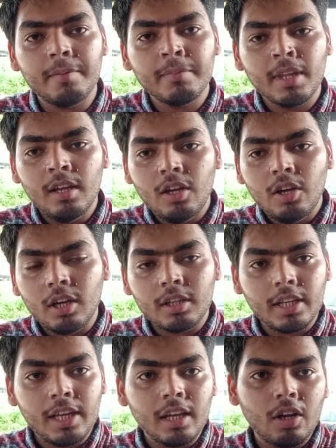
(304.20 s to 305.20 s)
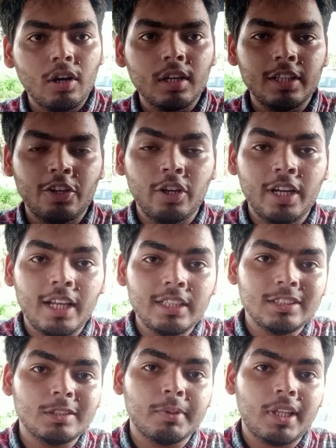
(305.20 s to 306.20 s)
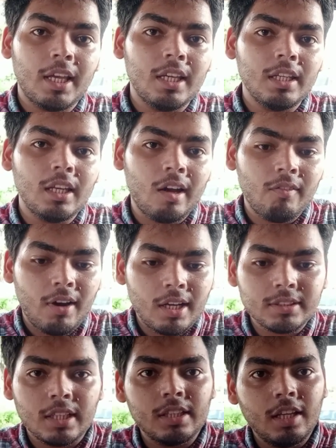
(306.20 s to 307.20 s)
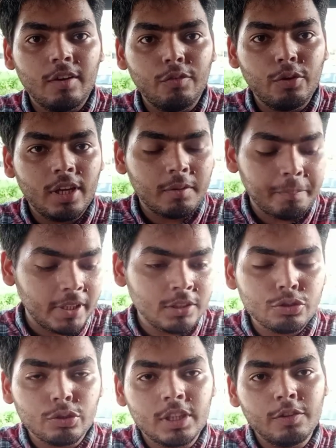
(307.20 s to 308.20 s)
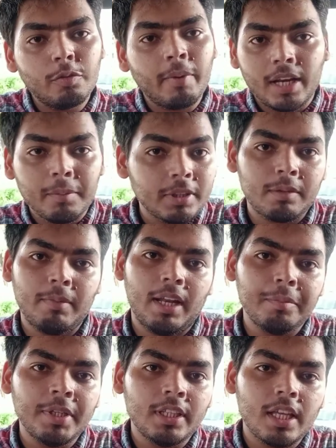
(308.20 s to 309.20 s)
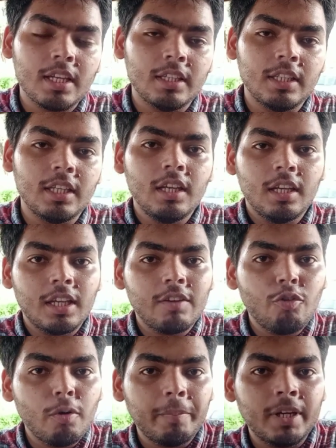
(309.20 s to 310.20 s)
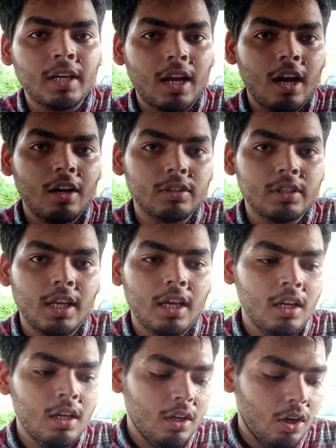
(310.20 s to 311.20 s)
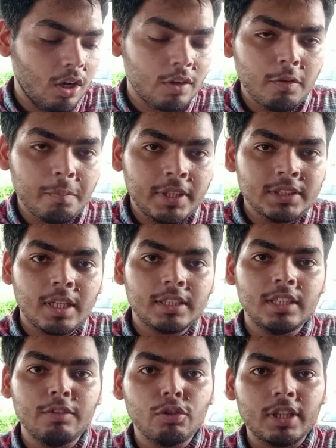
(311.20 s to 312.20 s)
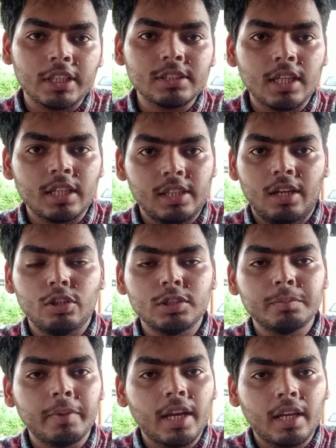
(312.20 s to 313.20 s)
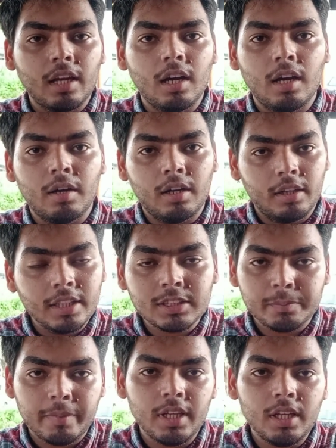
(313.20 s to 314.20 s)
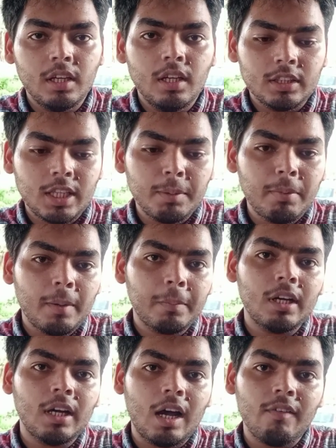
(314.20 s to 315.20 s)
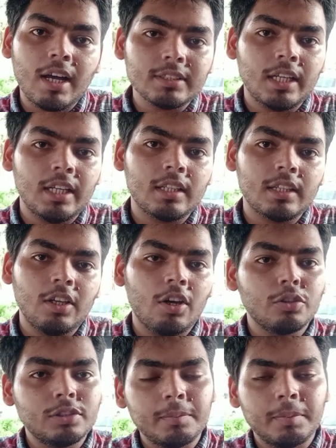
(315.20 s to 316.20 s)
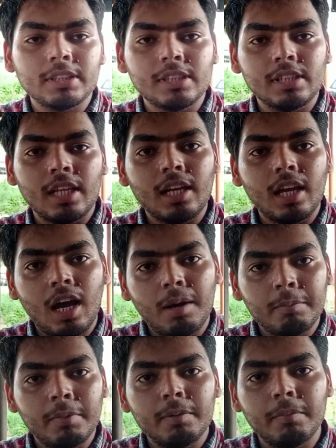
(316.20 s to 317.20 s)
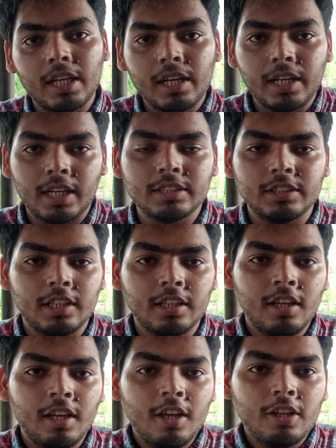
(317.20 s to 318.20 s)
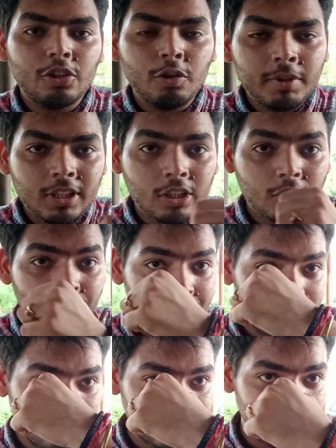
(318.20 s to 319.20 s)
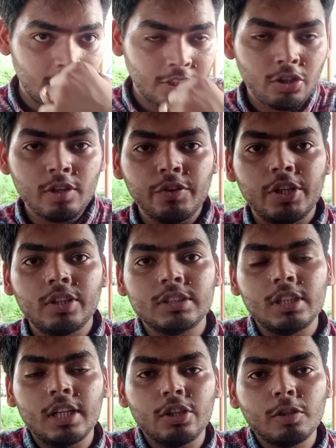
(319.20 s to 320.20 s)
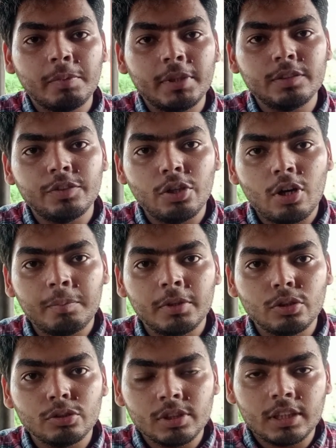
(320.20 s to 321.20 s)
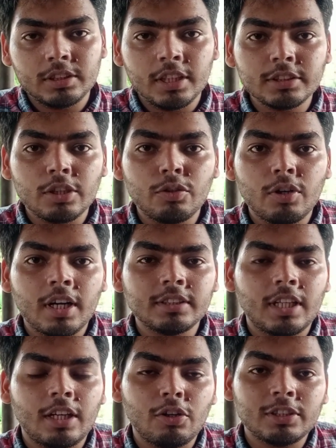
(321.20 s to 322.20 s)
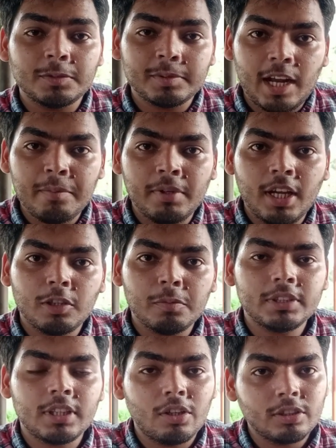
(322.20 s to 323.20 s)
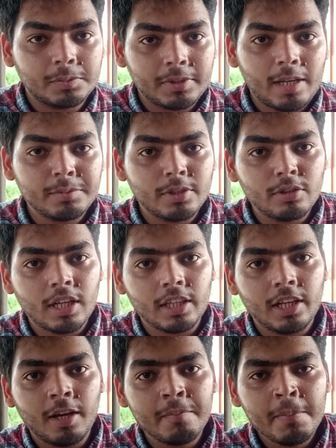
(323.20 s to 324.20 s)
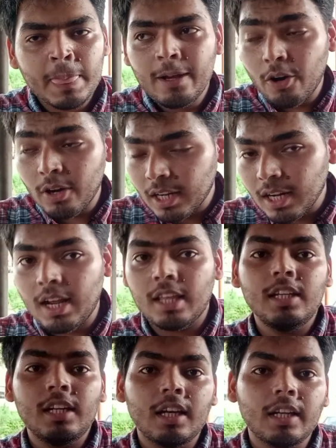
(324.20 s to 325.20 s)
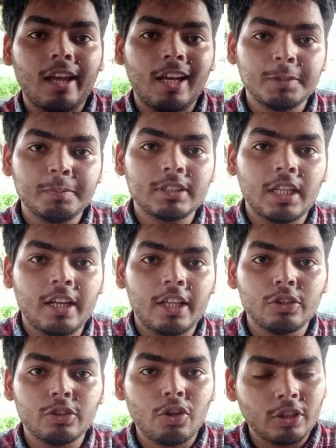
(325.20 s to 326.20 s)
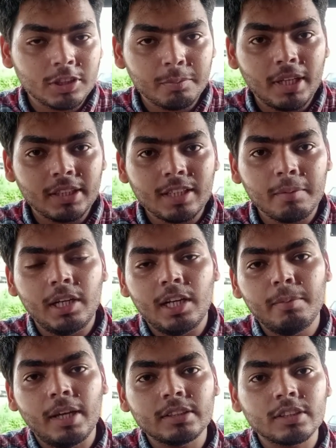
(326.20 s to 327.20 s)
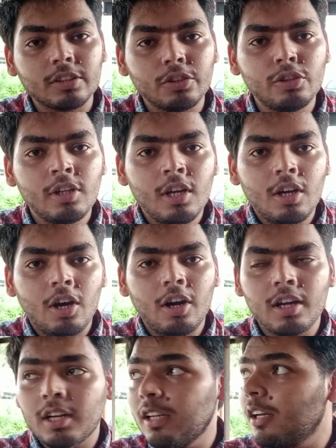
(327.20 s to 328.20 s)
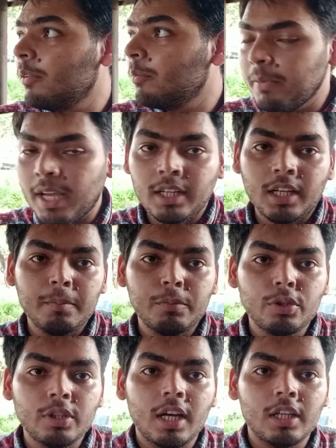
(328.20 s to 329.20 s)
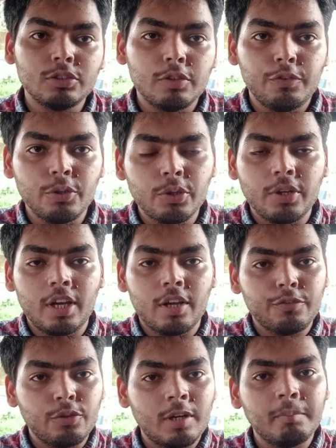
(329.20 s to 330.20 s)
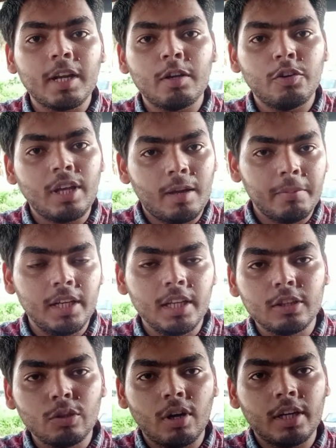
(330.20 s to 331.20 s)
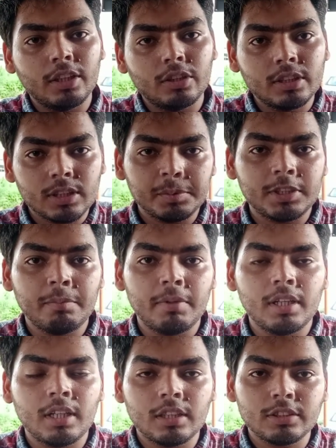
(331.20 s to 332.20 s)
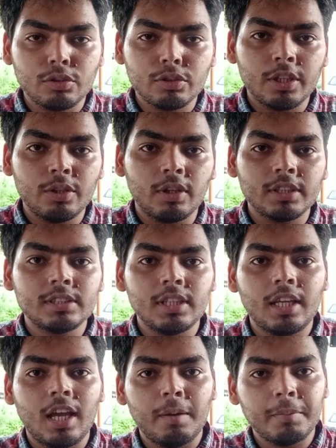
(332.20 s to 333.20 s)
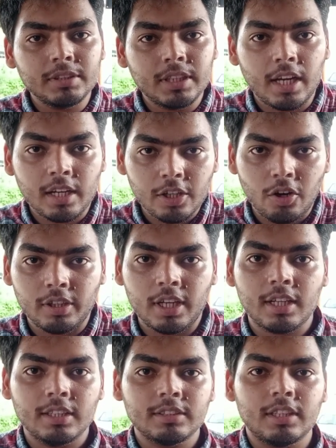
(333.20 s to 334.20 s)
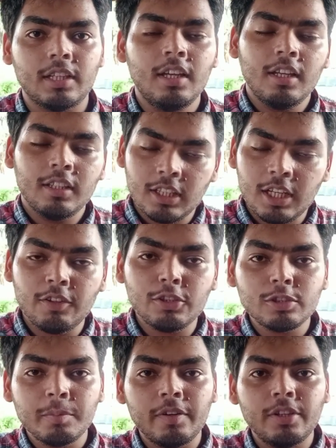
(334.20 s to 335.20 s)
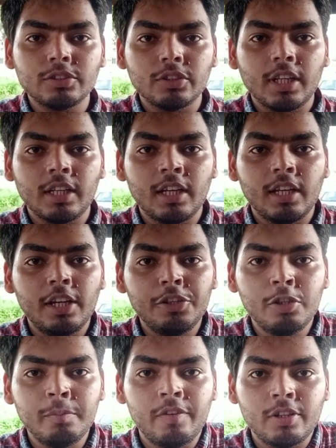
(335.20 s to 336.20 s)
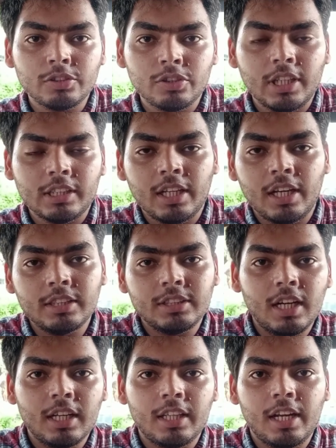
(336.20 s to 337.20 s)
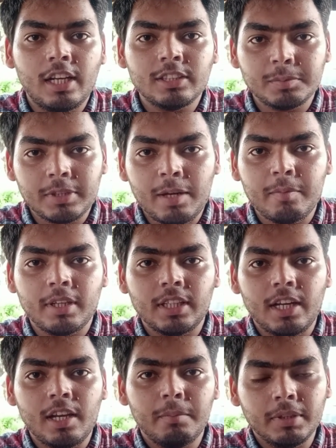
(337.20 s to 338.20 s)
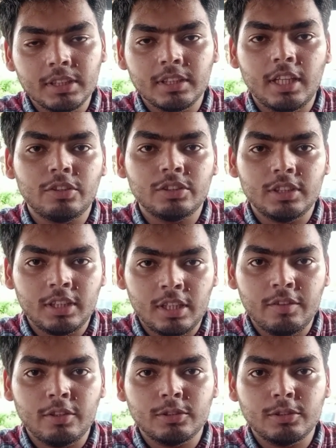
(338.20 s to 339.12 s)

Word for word: है और एक और इन्होंने नई चीज़ बताई कि आवाज़ आती है वो एक पिन जो थी वो मैंने अभी तक मैंने भी नहीं देखी थी कि वो पिन कहाँ होती है और वो पिन जैसे ही वो टच करती है ना उस ब्रेक डिस्क पे तब आपका आवाज़ आने लगती है और उससे पता चलता है कि हाँ अब हमें बदल लेना चाहिए तो उम्मीद करता हूँ वीडियो अच्छी लगी होगी वीडियो अच्छी लगी हो तो प्लीज़ वीडियो को अपने दोस्तों का शेयर जरूर करना चैनल को सब्सक्राइब नहीं किया तो प्लीज़ चैनल को सब्सक्राइब जरूर कर देना और अगर गांधीनगर के आसपास कहीं रहते हो तो कौशिक भैया से आप मिलने भी आ सकते हो और मैं इनके बोर्ड का जो फोटो है और फ़ोन नंबर है वो यहाँ पर लिख दूंगा नहीं तो डिस्क्रिप्शन में इनका ज़रूर दे दूँगा जिससे कि आप इनसे डायरेक्टली कॉन्टैक्ट कर सकें धन्यवाद दोस्तों मेरी वीडियोज़ को देखने के लिए यू मेरी वीडियोज़ को देखते रहिए शेयर करते रहिए सब्सक्राइब करते रहिए बस इतना ही तो चाहिए धन्यवाद